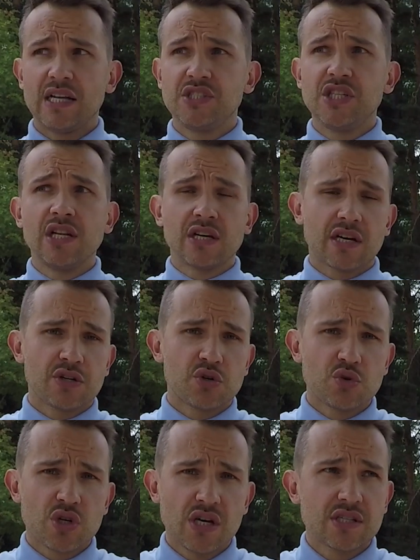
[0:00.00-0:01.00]
Отдельно
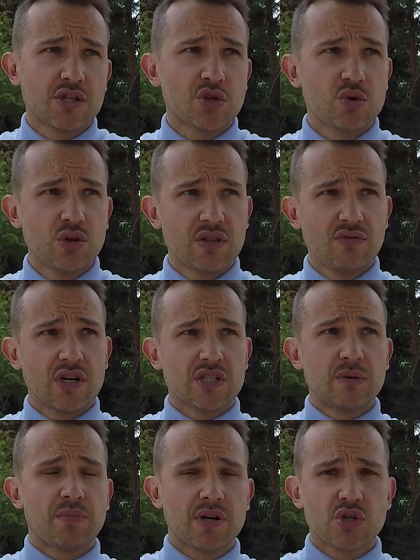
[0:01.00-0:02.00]
хочу сказать, что я
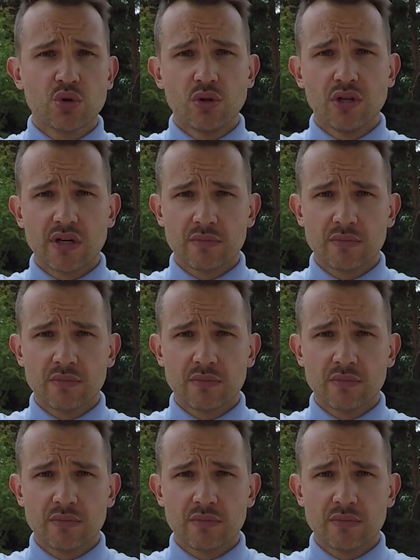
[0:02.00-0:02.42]
дважды прошел